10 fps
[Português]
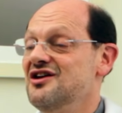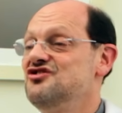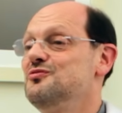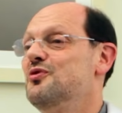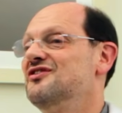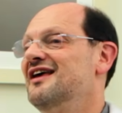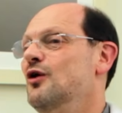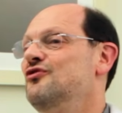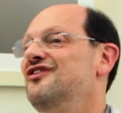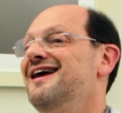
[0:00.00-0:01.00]
e depois
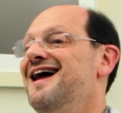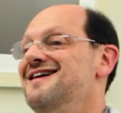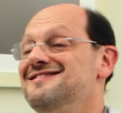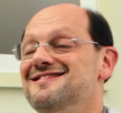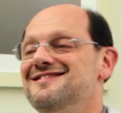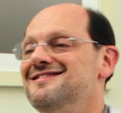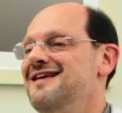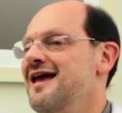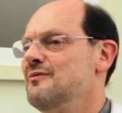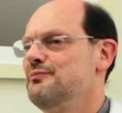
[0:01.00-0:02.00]
ela oferece
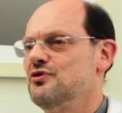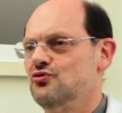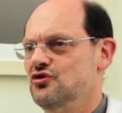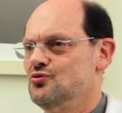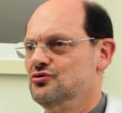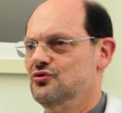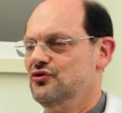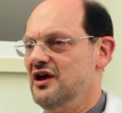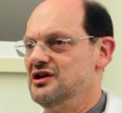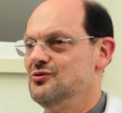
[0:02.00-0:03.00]
sempre o segundo
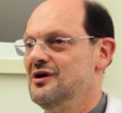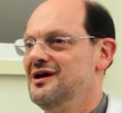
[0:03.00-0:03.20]
seio.